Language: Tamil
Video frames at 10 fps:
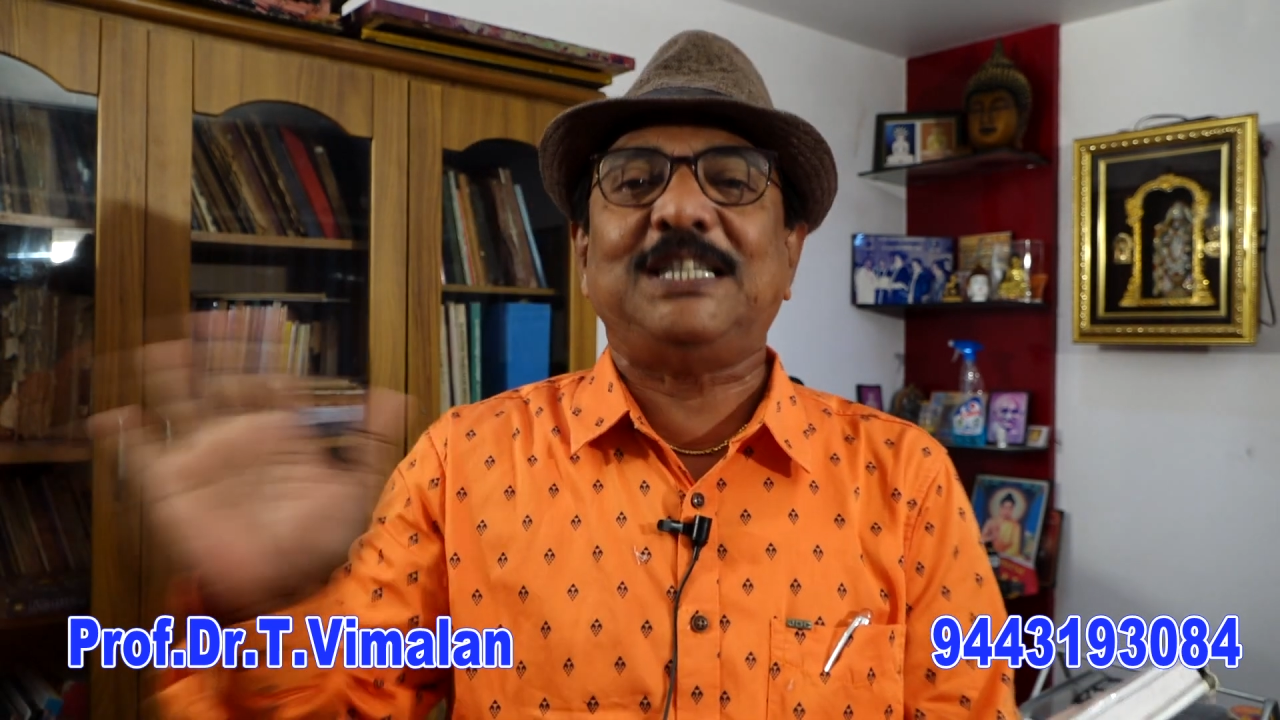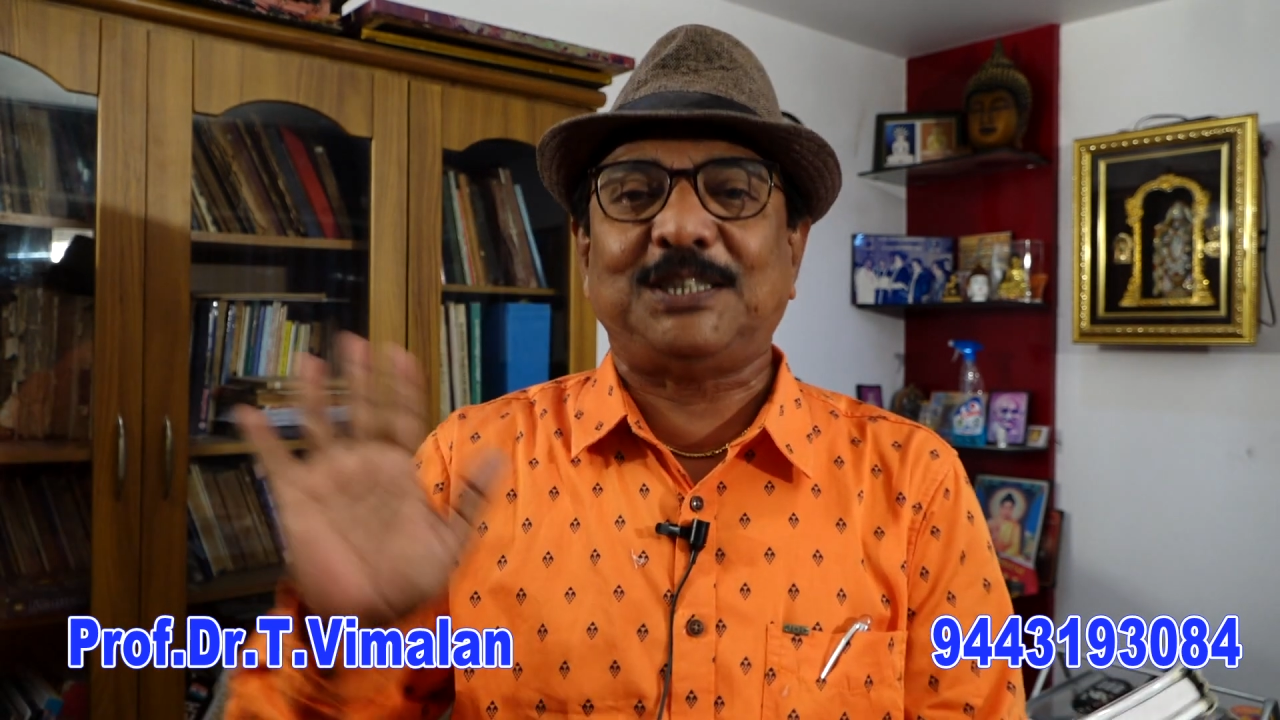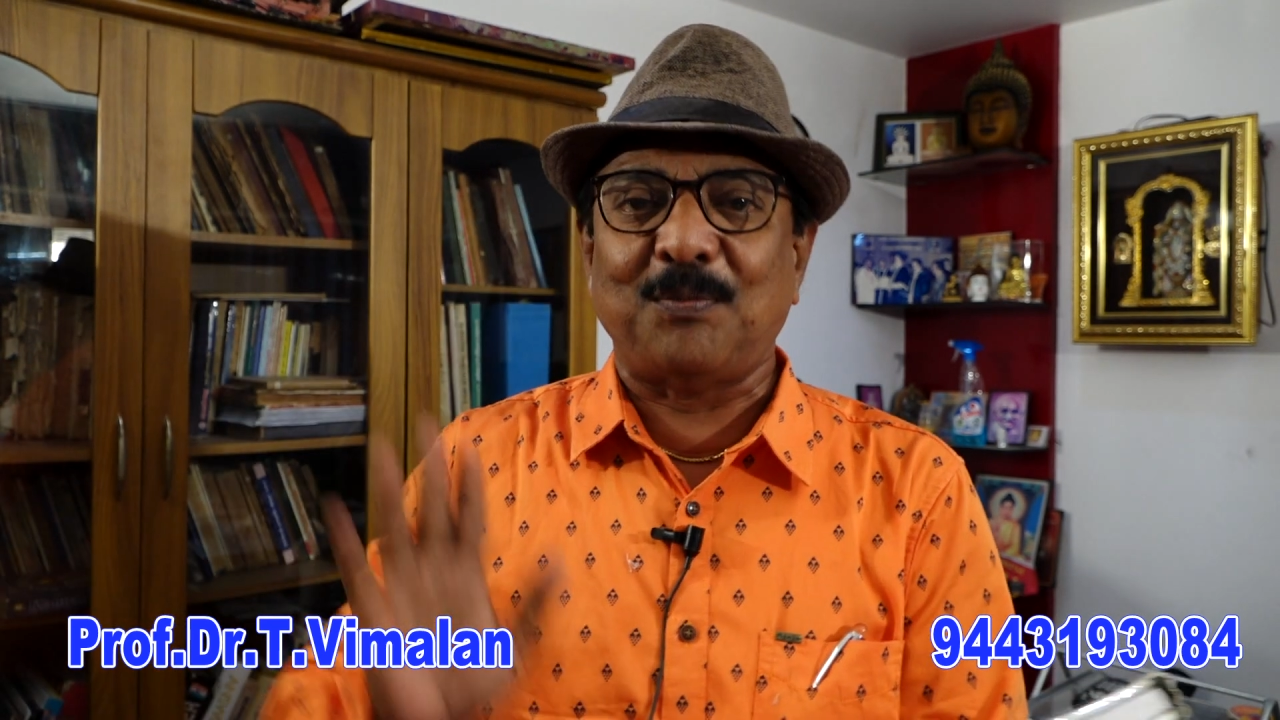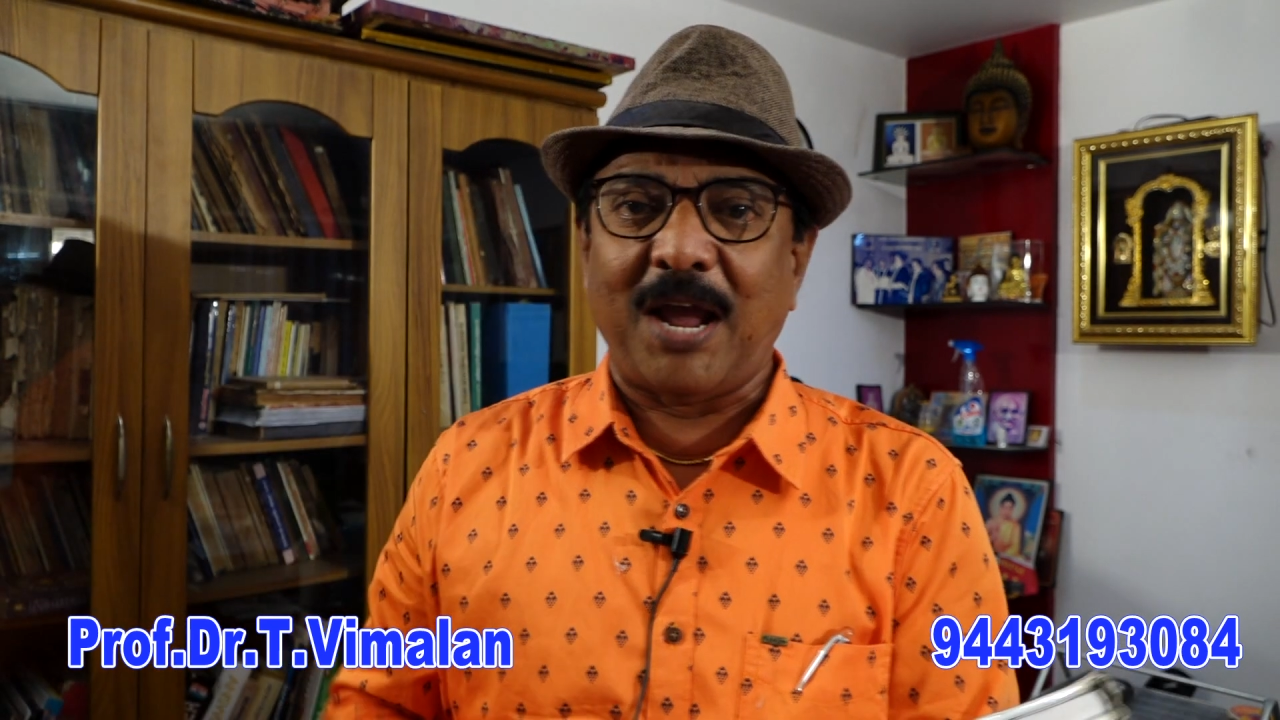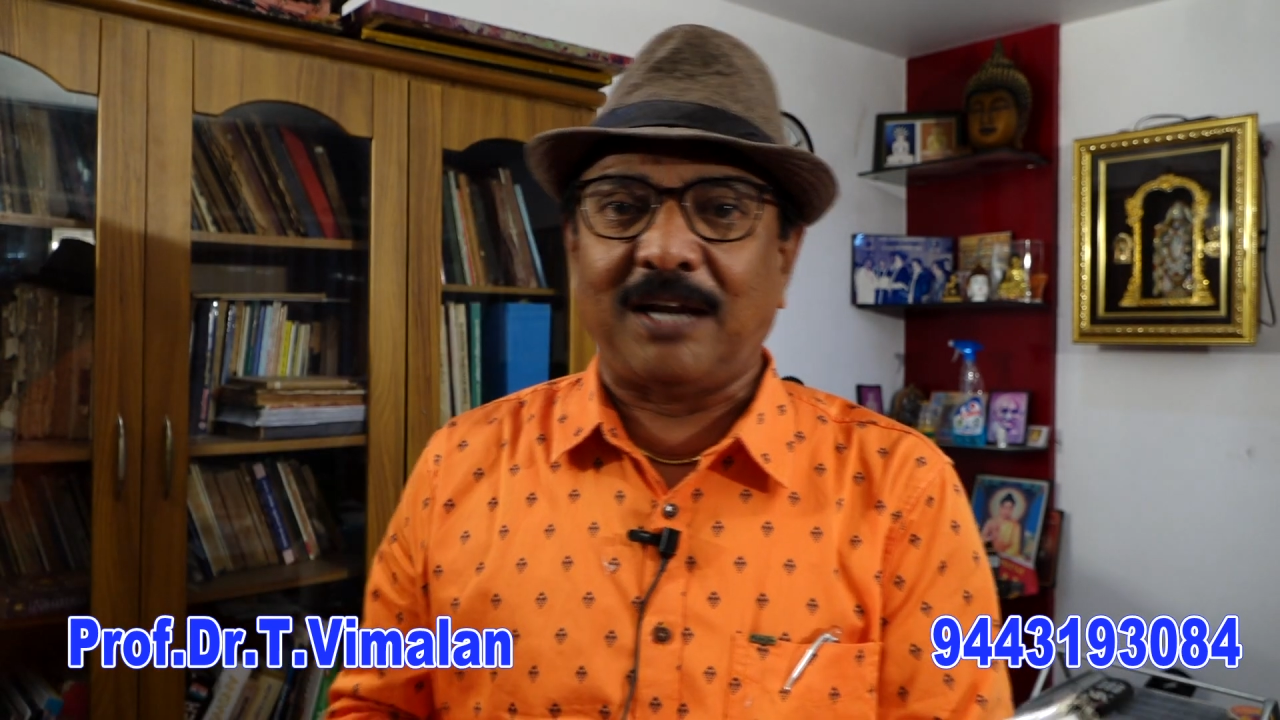
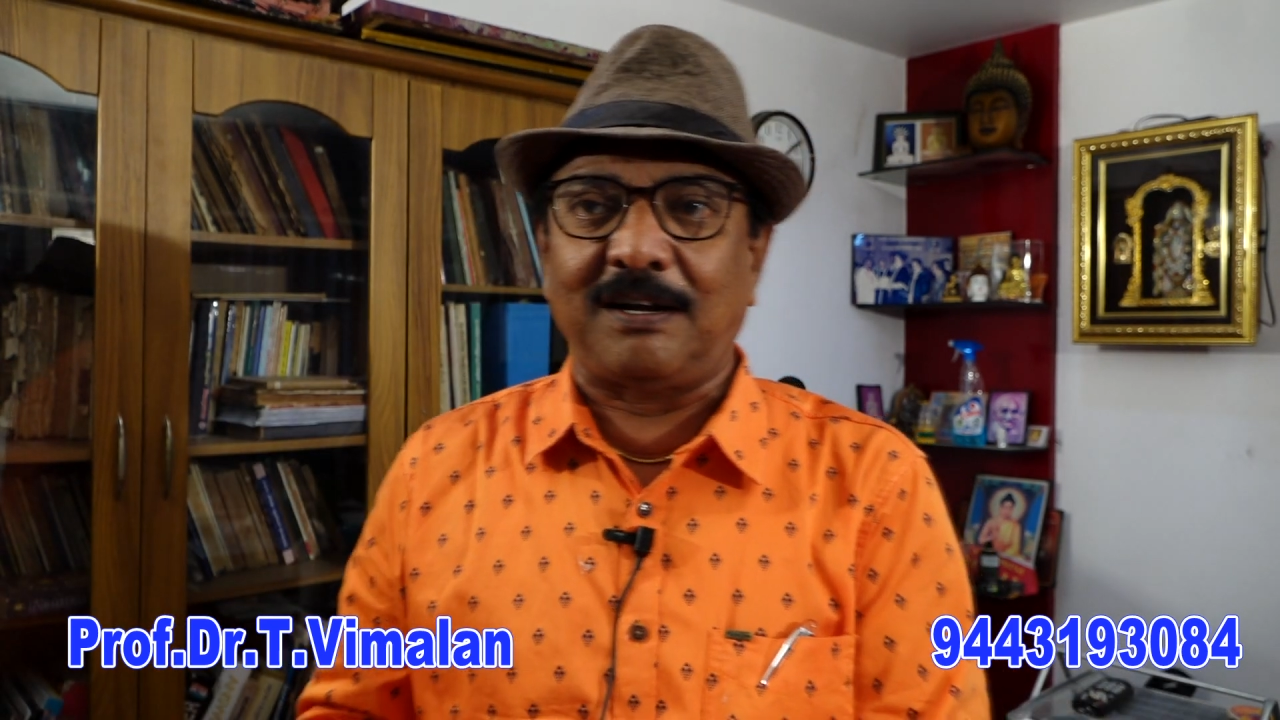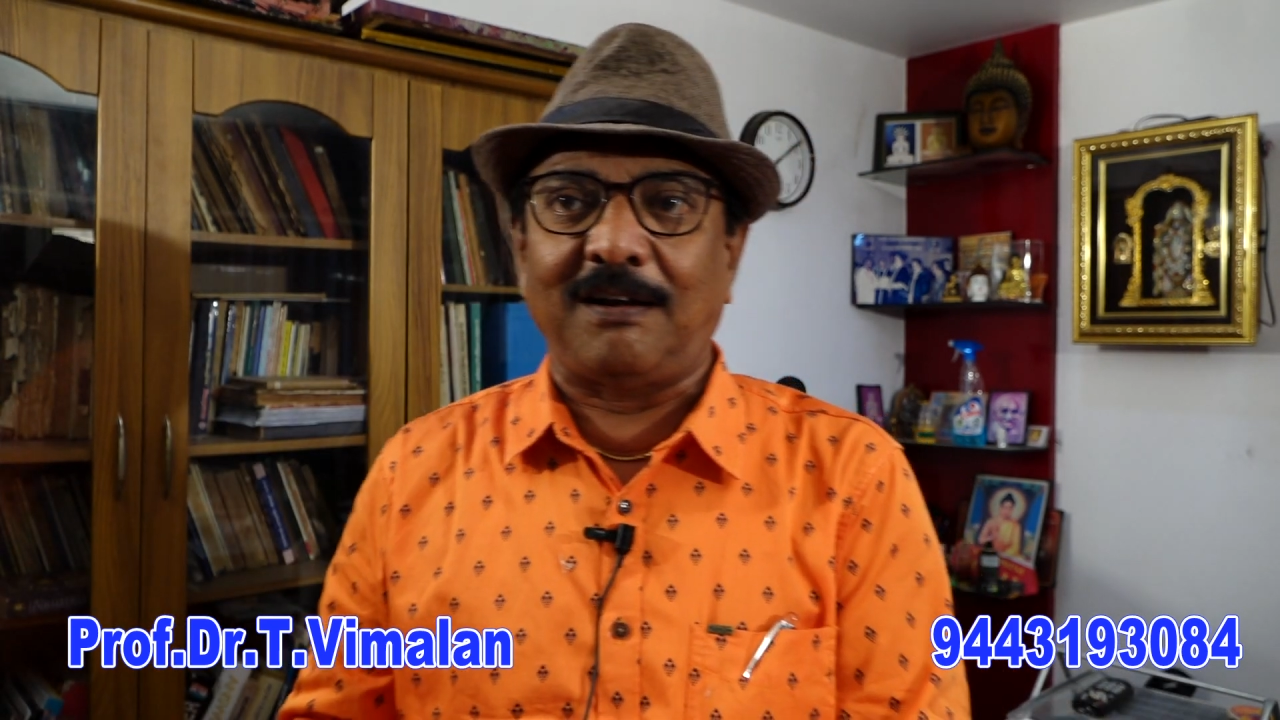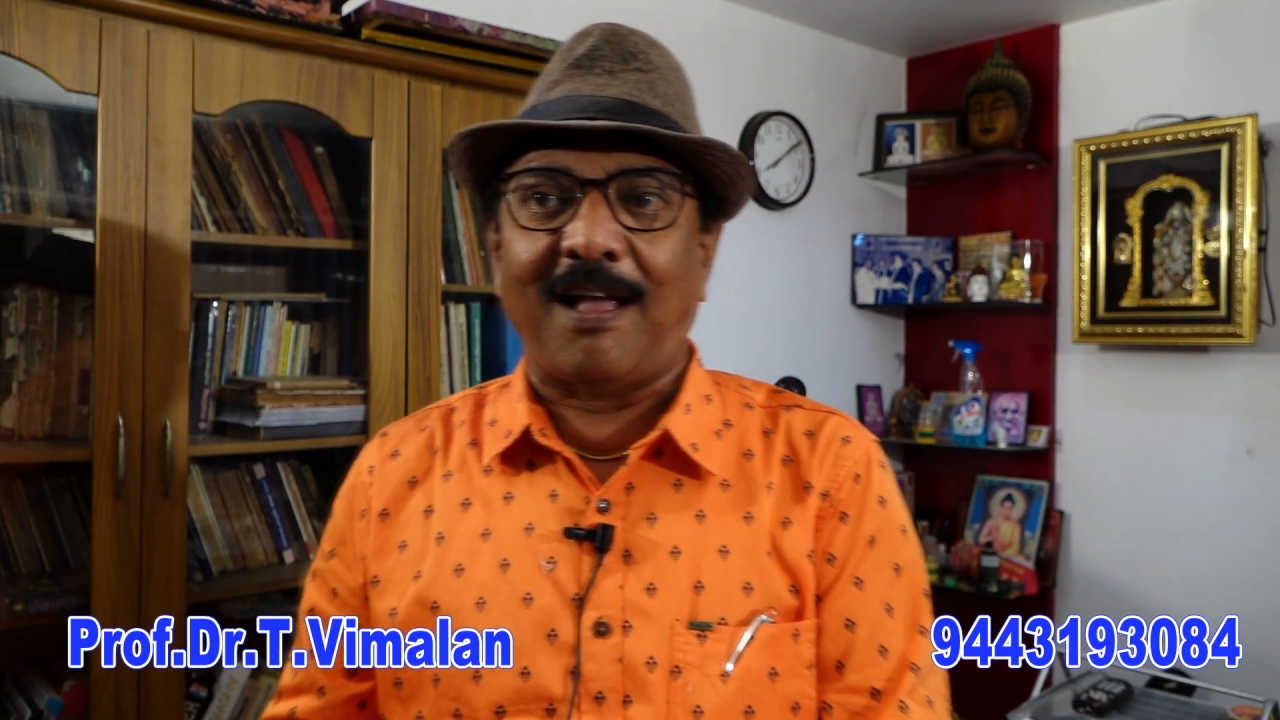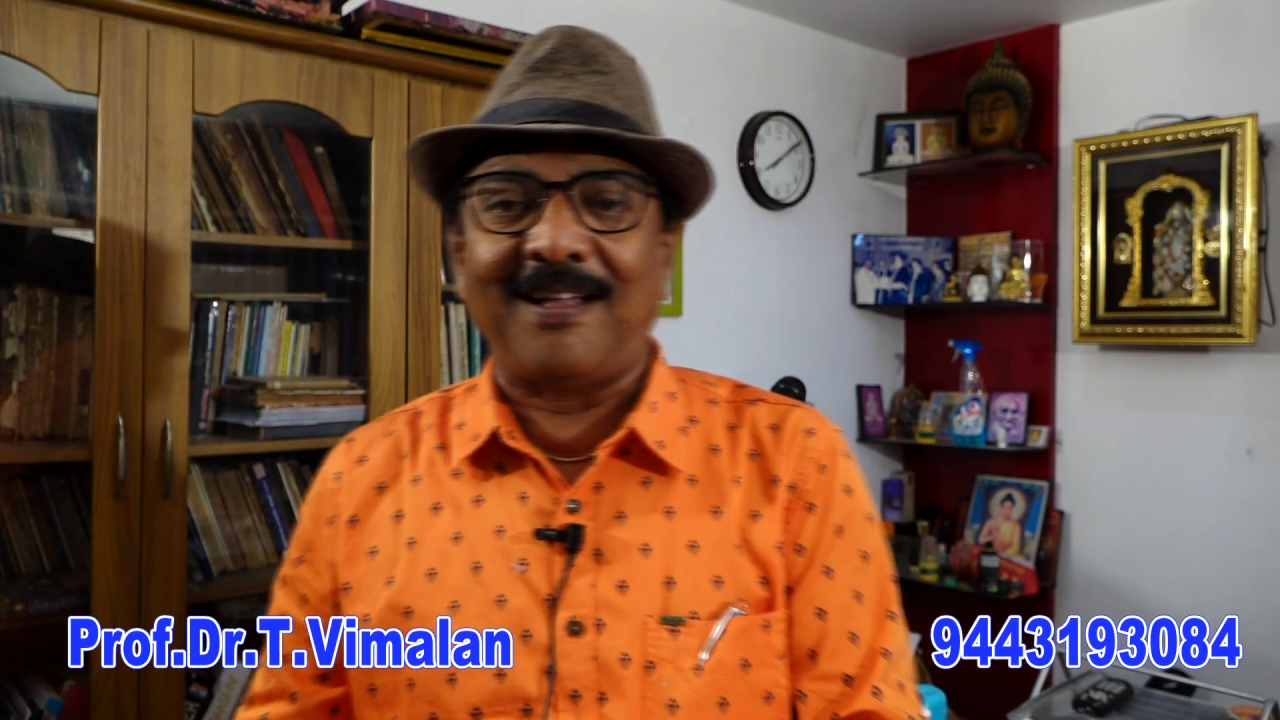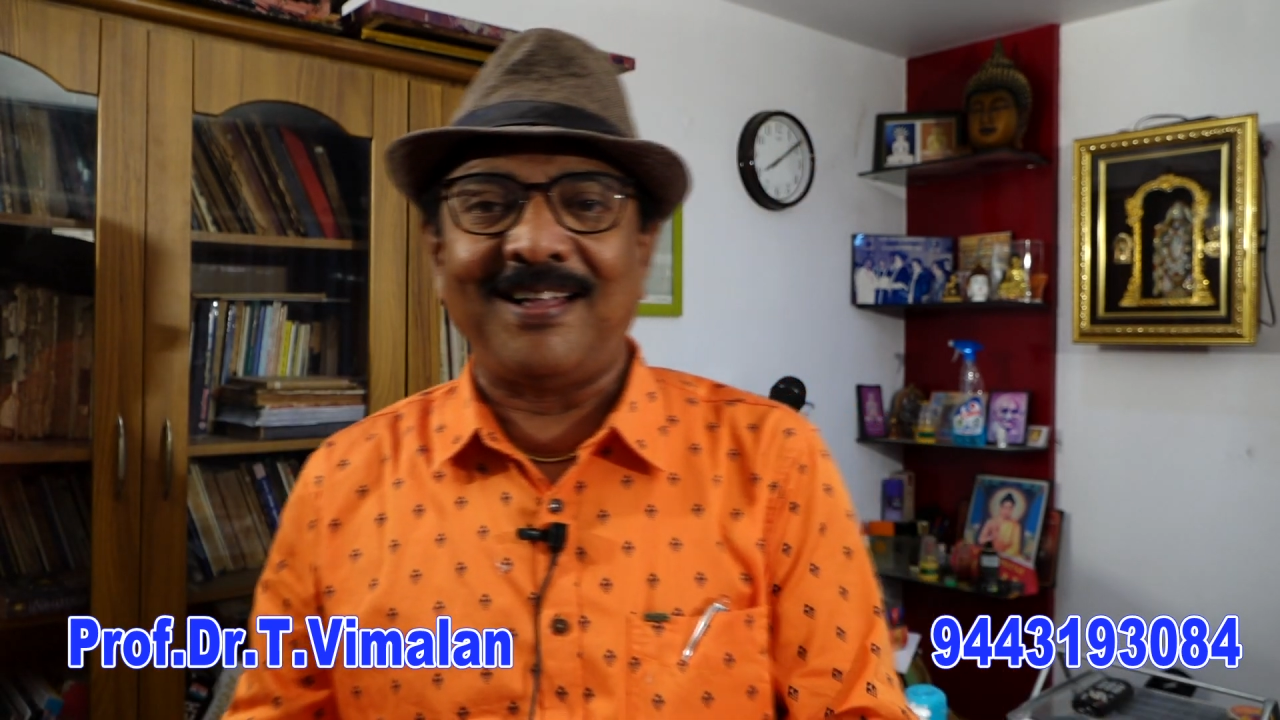நீச்சமாக இருக்குங்க